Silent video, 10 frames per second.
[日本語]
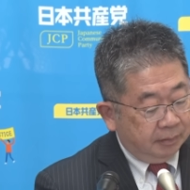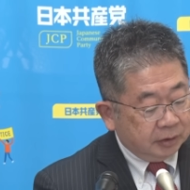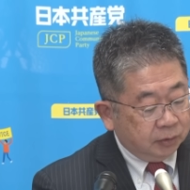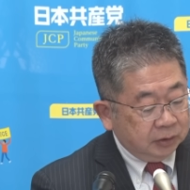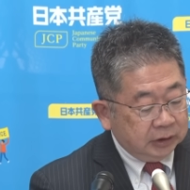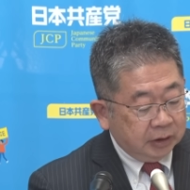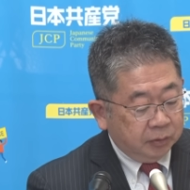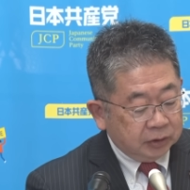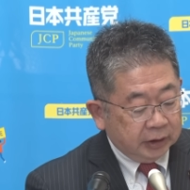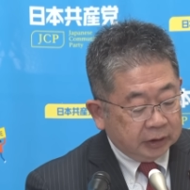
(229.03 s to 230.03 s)
まあ、その2
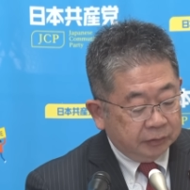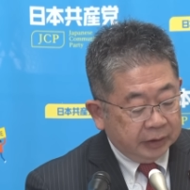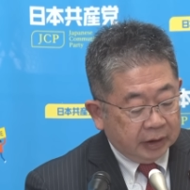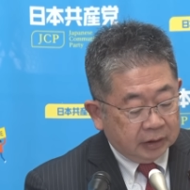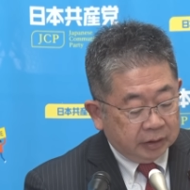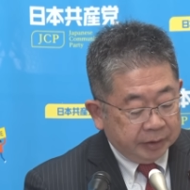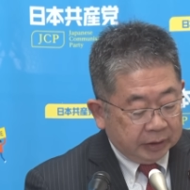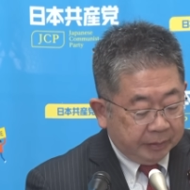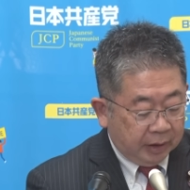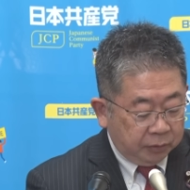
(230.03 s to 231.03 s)
点を申し上げた上で、改め
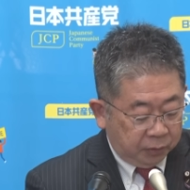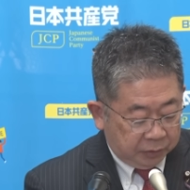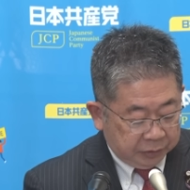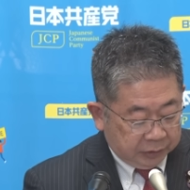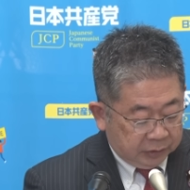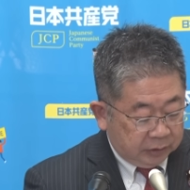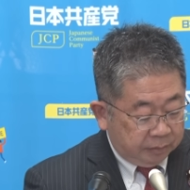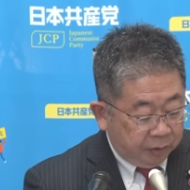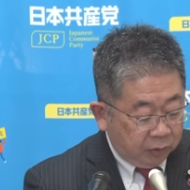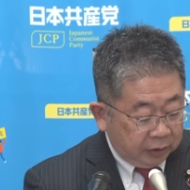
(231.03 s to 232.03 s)
て、まああの
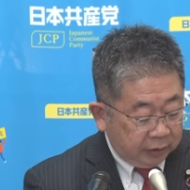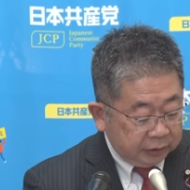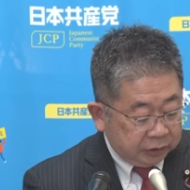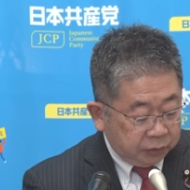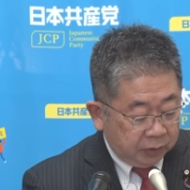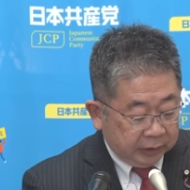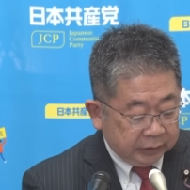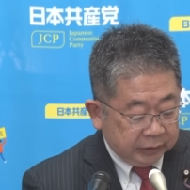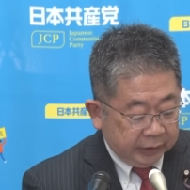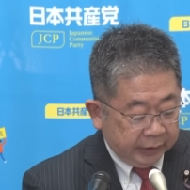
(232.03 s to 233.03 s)
まあ、岡田幹事長が
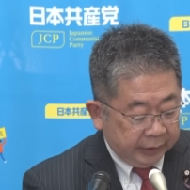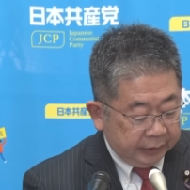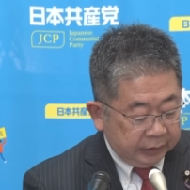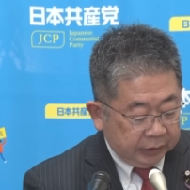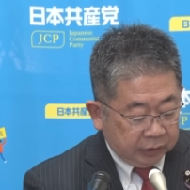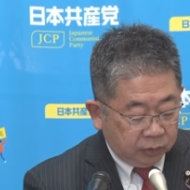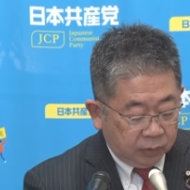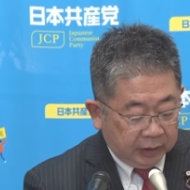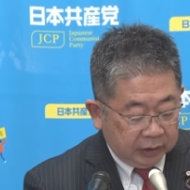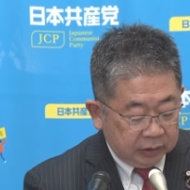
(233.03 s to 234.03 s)
ですね野
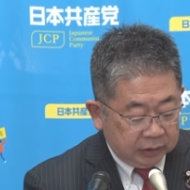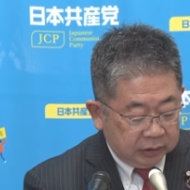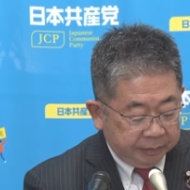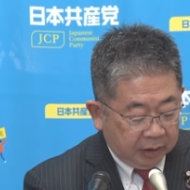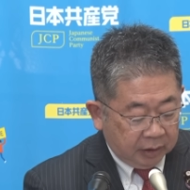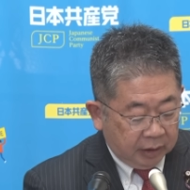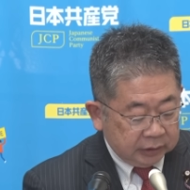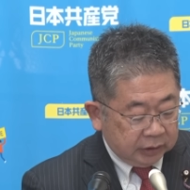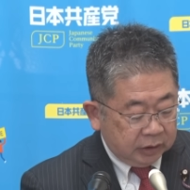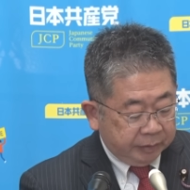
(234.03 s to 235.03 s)
党は今、解
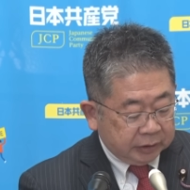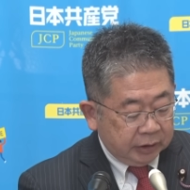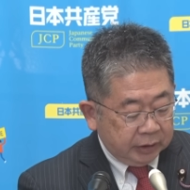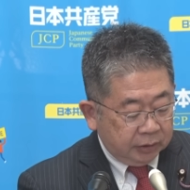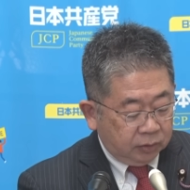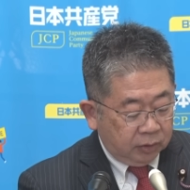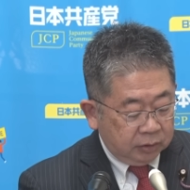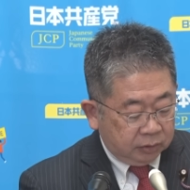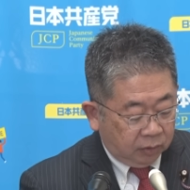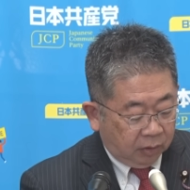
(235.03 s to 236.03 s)
散あれば政権取れ
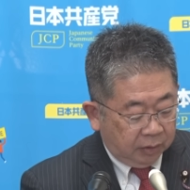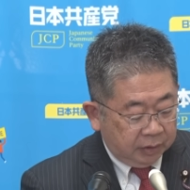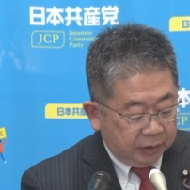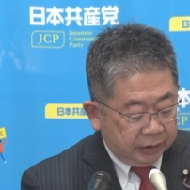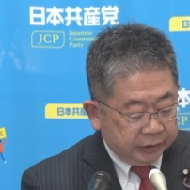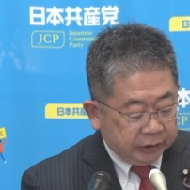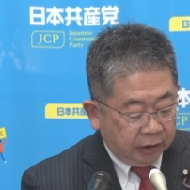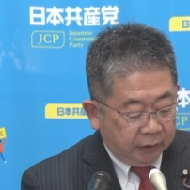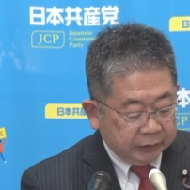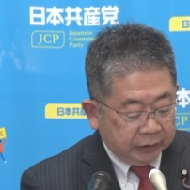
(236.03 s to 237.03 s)
ると、
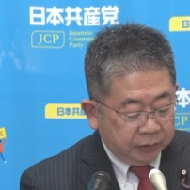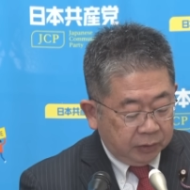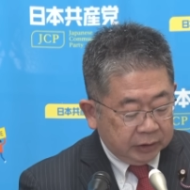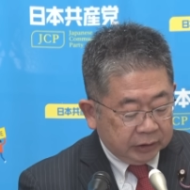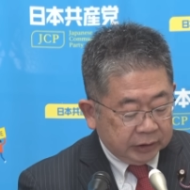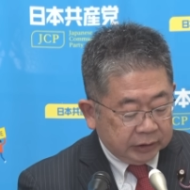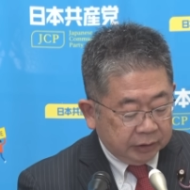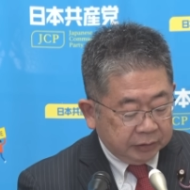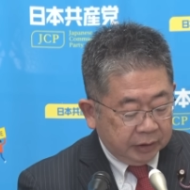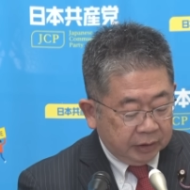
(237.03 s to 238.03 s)
力を合わせて大きな政
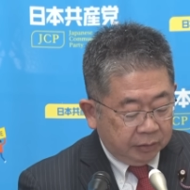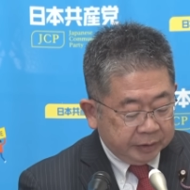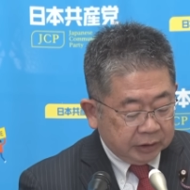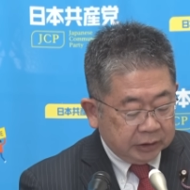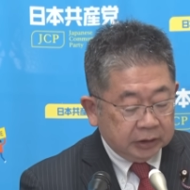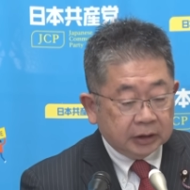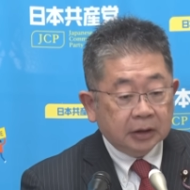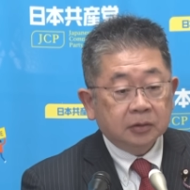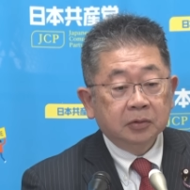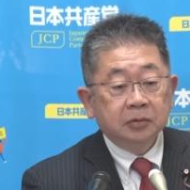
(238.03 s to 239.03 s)
策転換を目指していきた
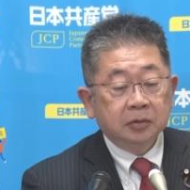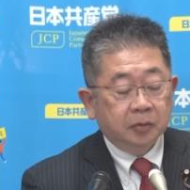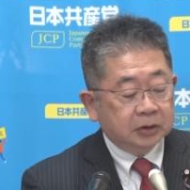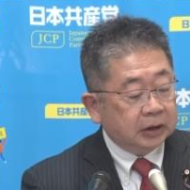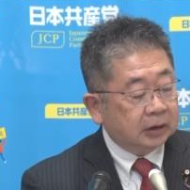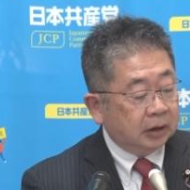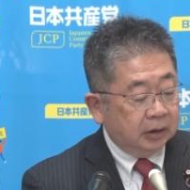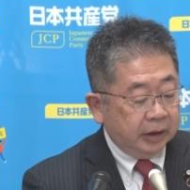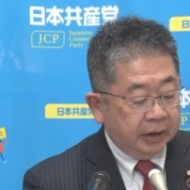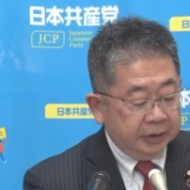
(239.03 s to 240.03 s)
いというふうにもおっしゃった
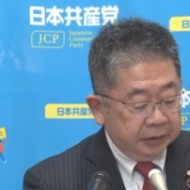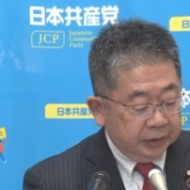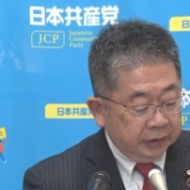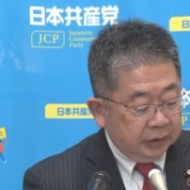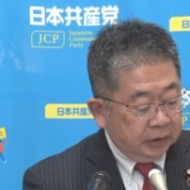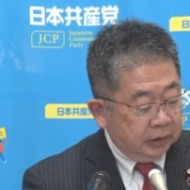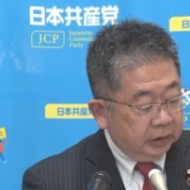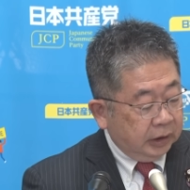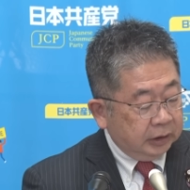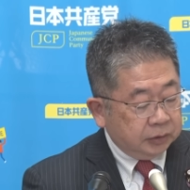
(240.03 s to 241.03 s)
んで、
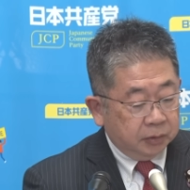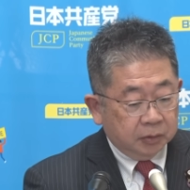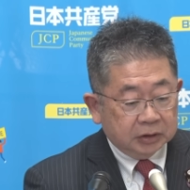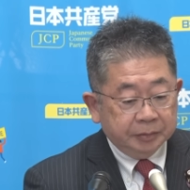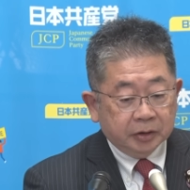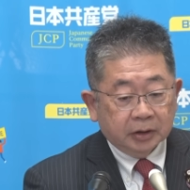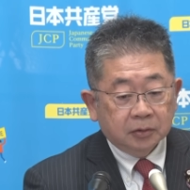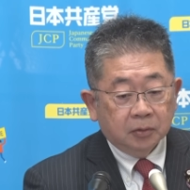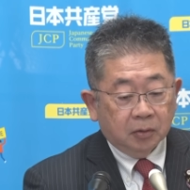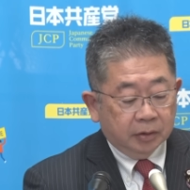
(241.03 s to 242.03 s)
やはりその市民と野
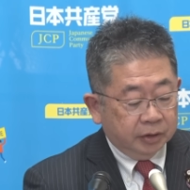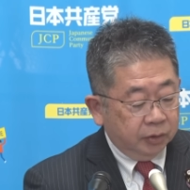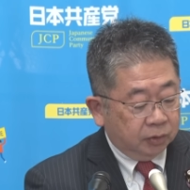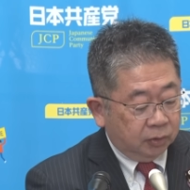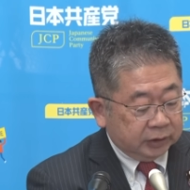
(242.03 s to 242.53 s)
党の共闘を